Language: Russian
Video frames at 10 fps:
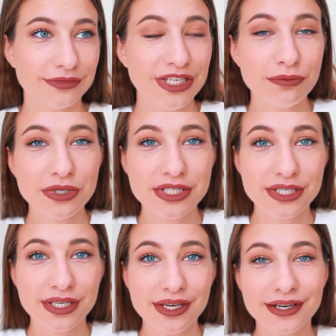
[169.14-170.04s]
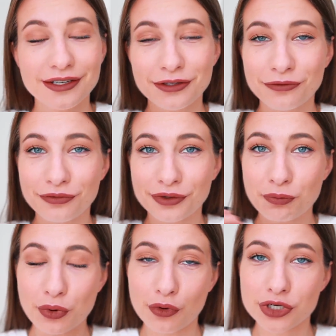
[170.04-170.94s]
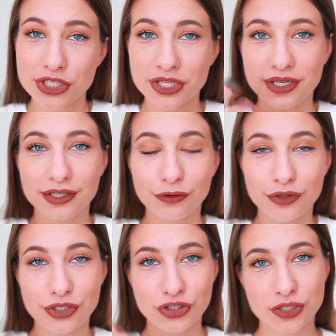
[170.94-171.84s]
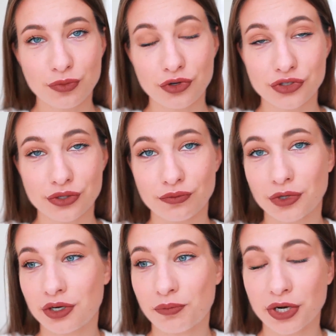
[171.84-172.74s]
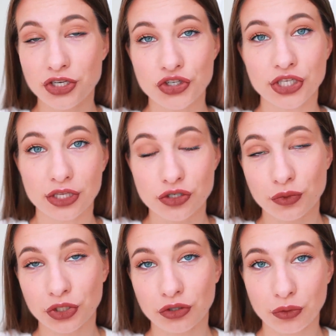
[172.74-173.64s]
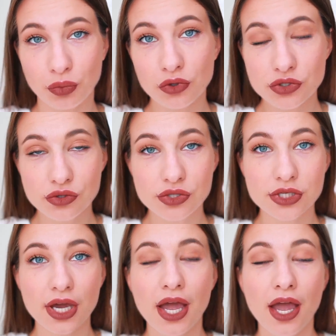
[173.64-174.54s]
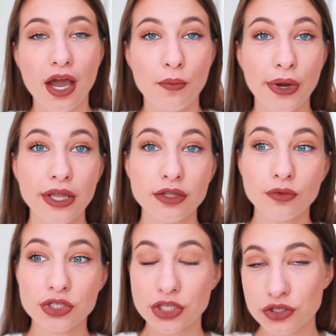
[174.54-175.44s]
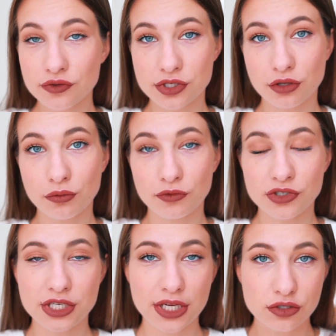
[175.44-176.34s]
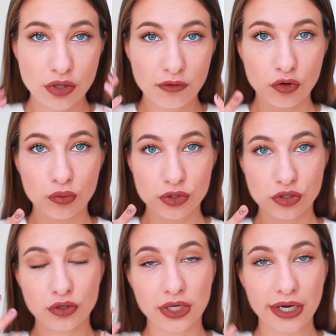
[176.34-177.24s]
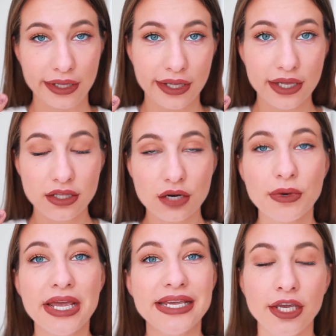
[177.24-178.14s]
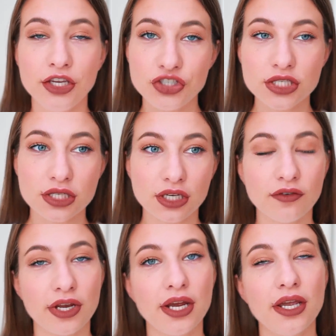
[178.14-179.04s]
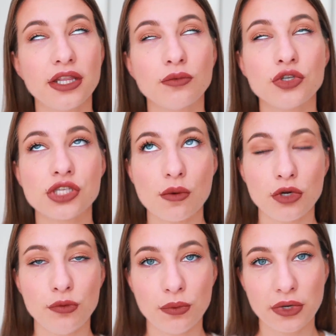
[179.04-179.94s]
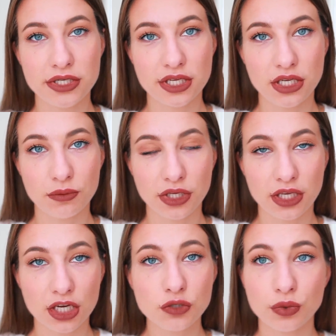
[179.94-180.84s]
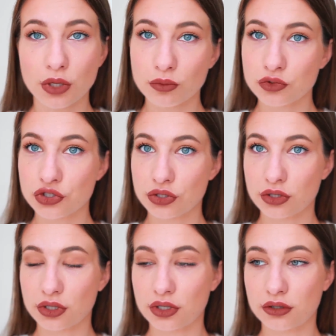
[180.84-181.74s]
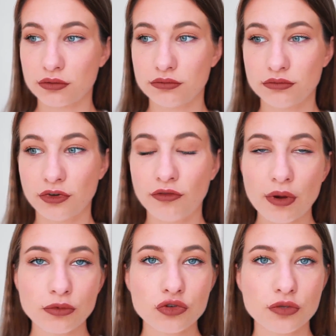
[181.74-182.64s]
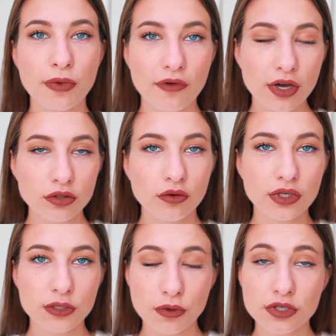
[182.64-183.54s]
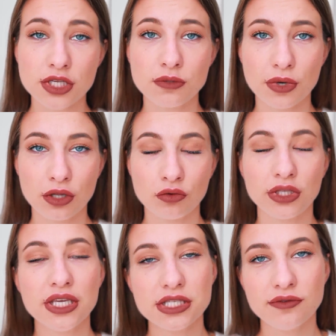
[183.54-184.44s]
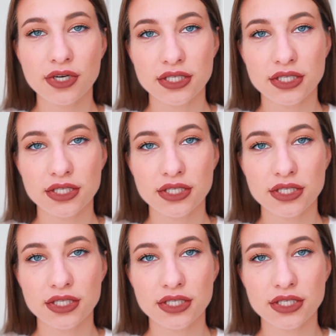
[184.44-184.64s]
небытие в прошлое, то есть сейчас бронзером а, практически особо никто не пользуется, поэтому остается в основном выделять спловую область только хайлайтером, и, честно говоря, это мой самый любимый осенний макияж, потому что вам нужно по факту использовать один продукт. Если вы